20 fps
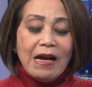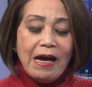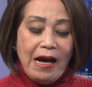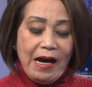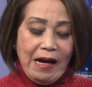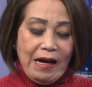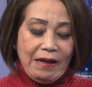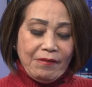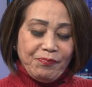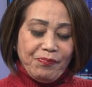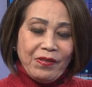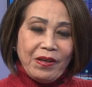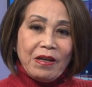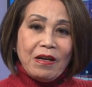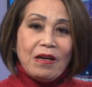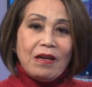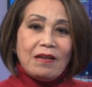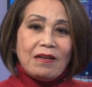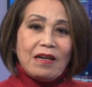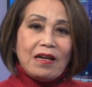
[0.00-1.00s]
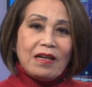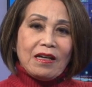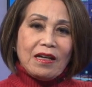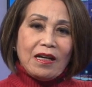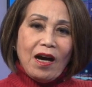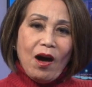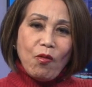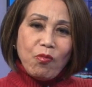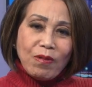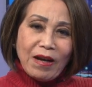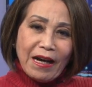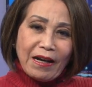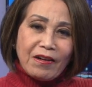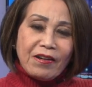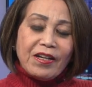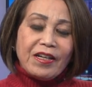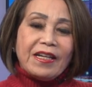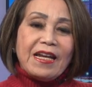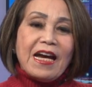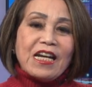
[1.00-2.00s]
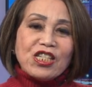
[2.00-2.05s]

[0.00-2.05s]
À, ông là người đã